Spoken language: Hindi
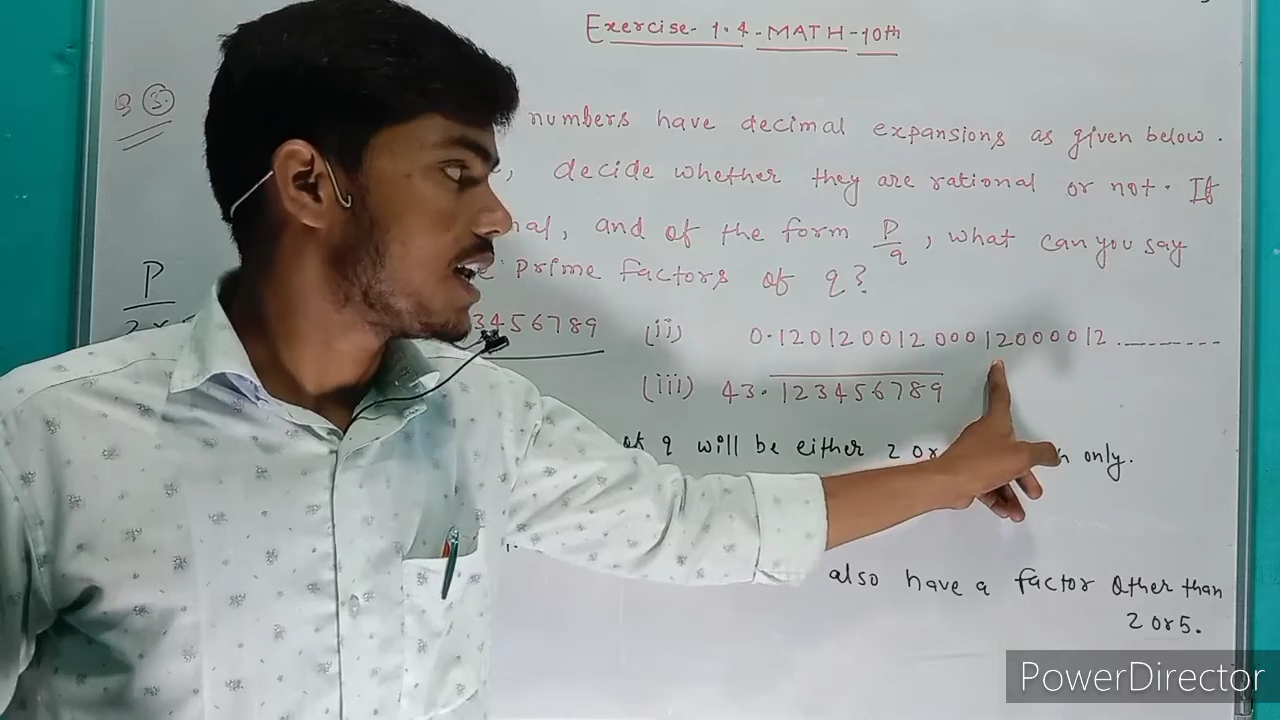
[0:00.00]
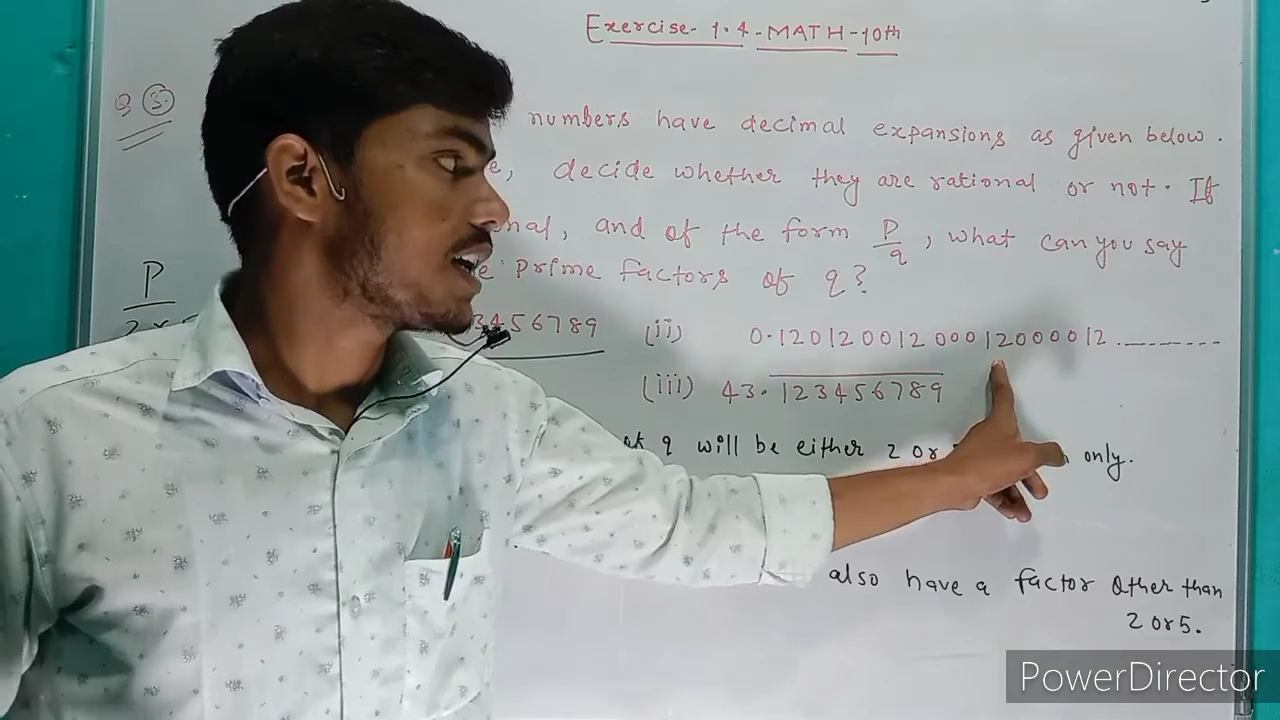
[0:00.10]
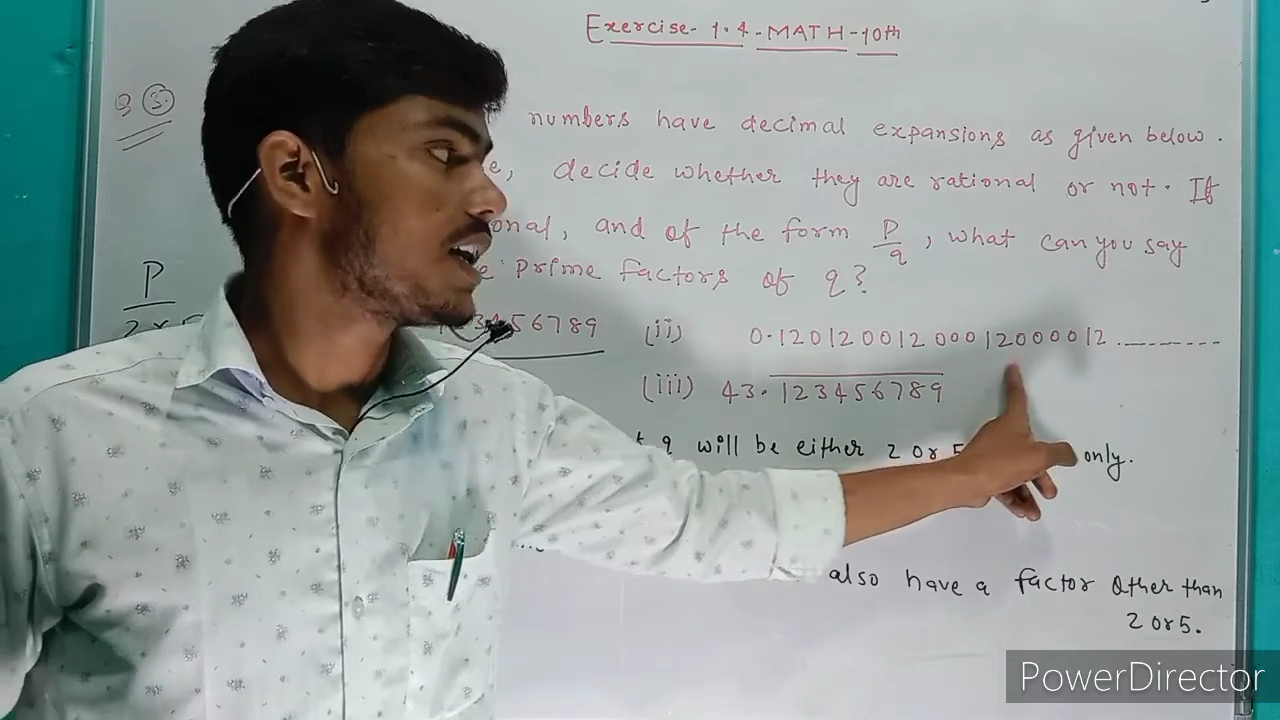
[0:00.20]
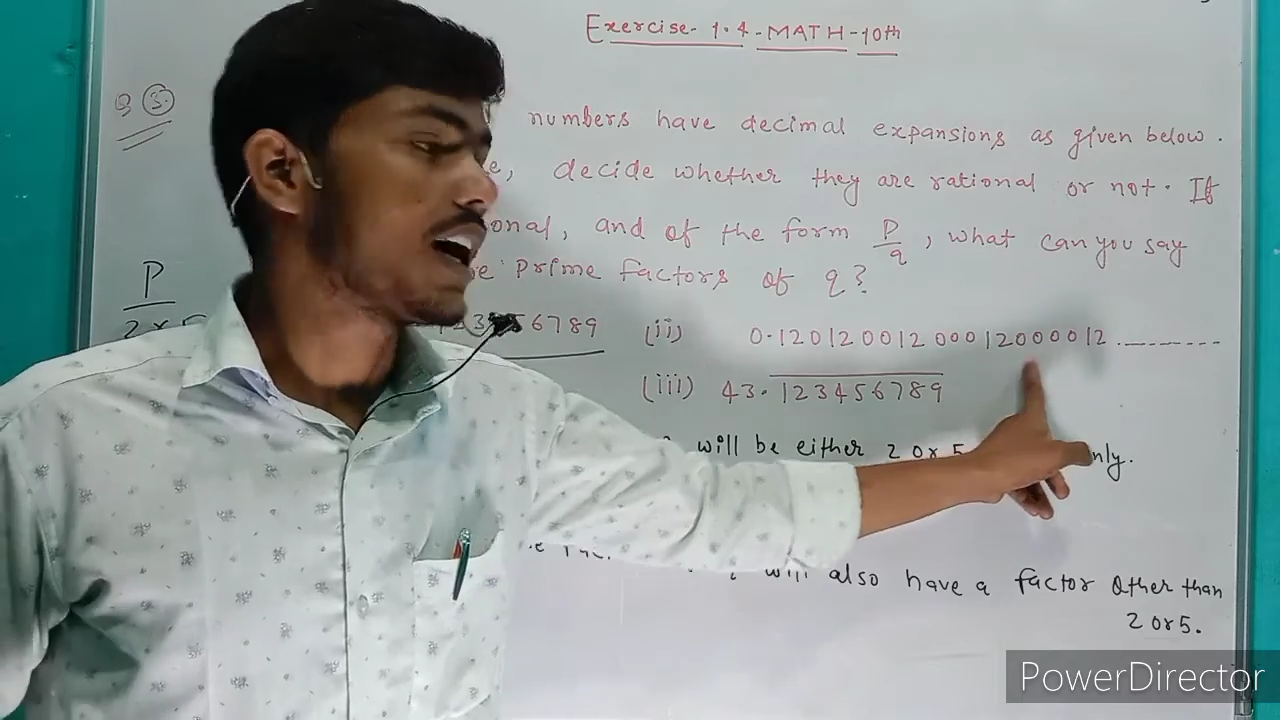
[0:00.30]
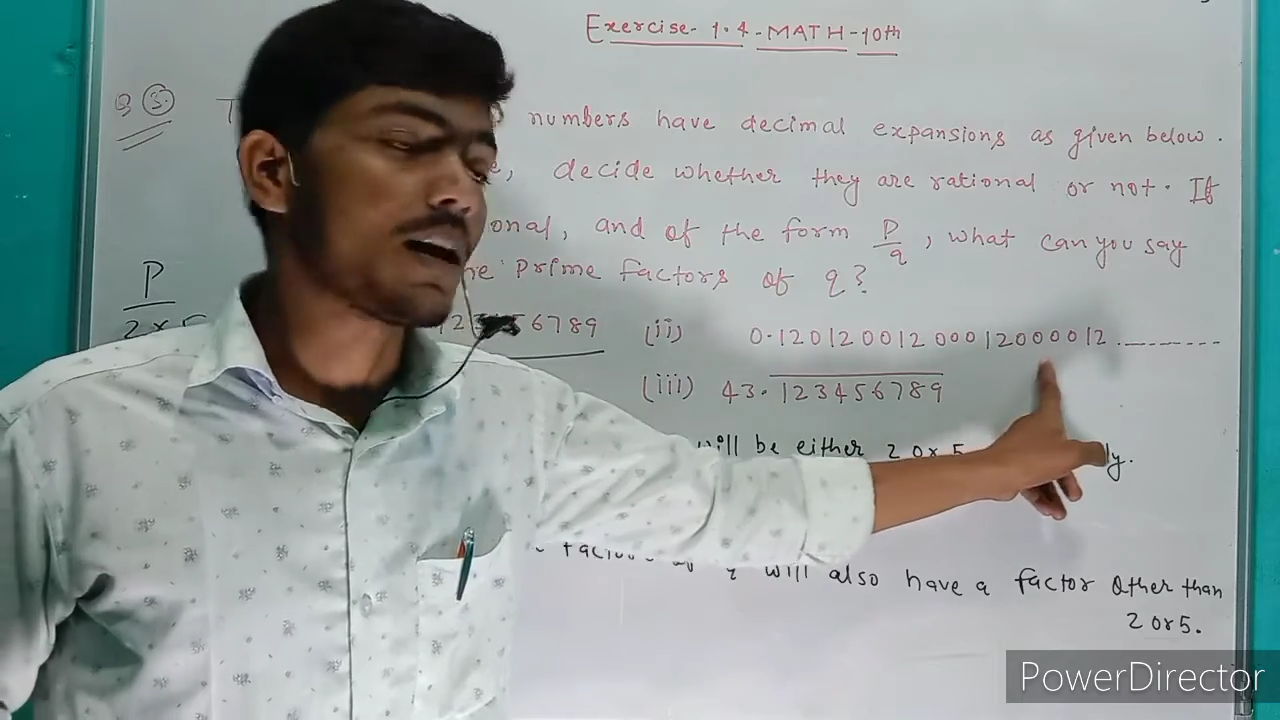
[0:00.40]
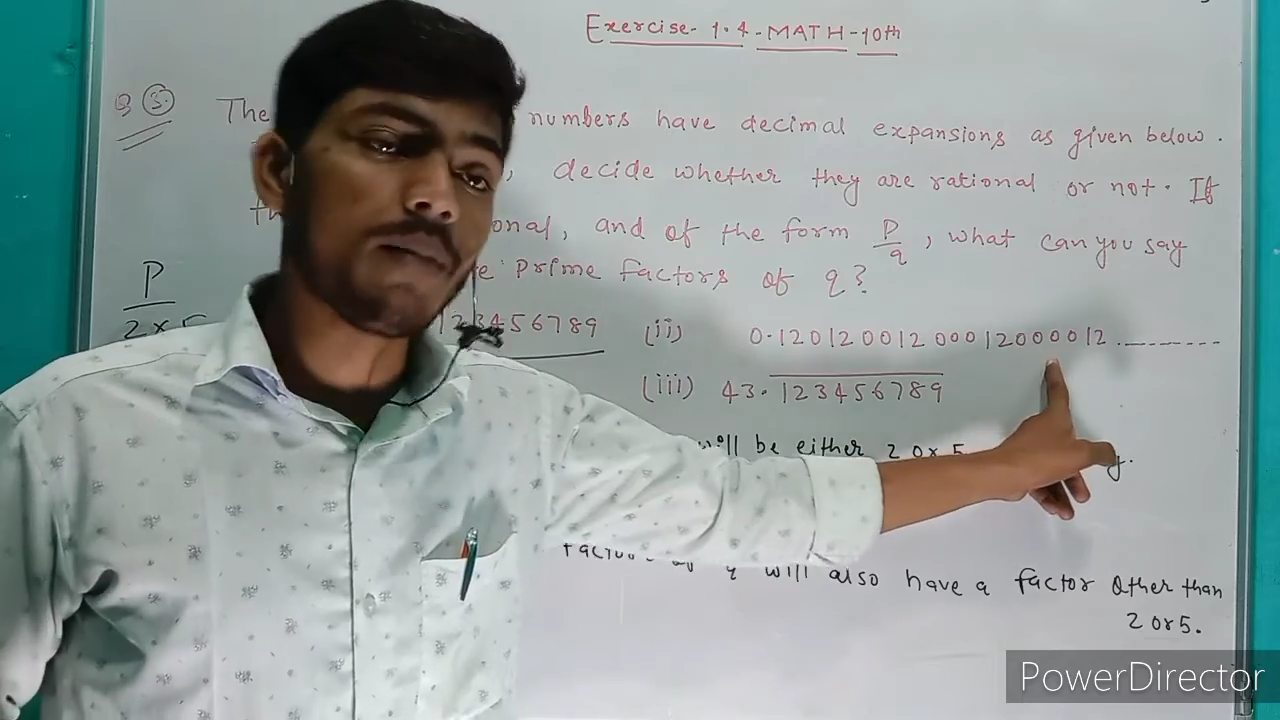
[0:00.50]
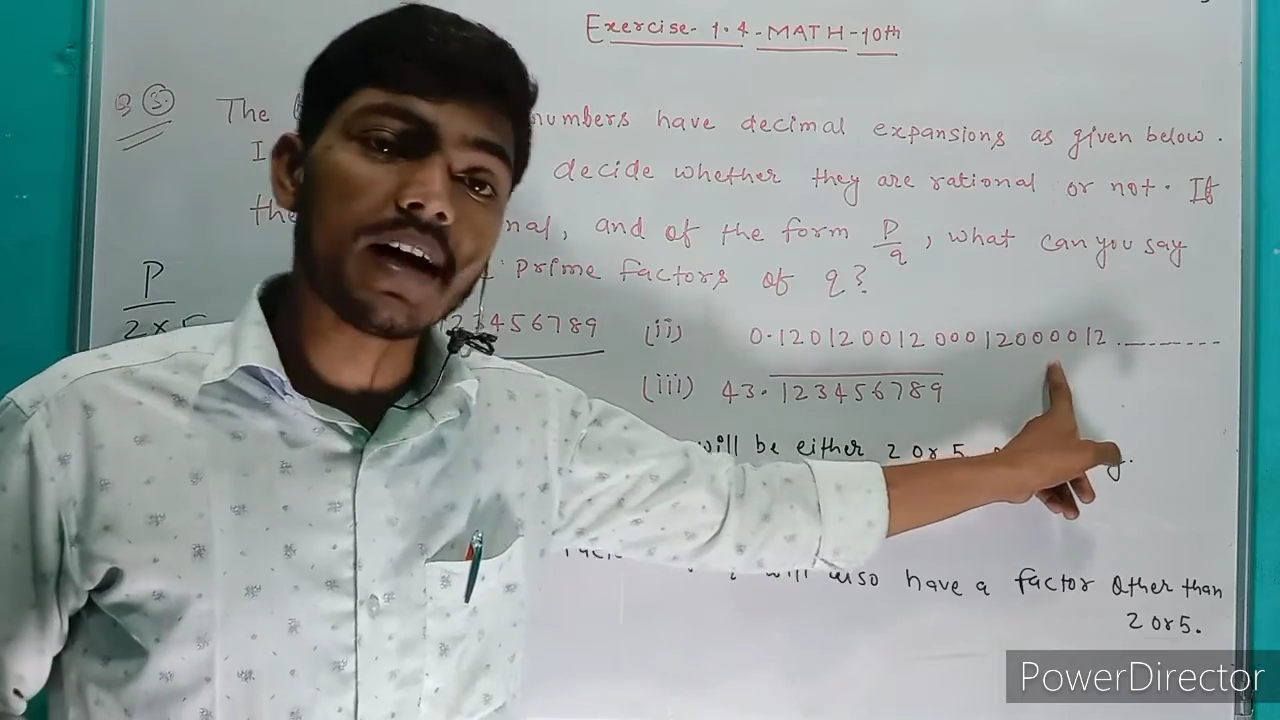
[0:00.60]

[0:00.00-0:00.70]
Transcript: लेकिन हर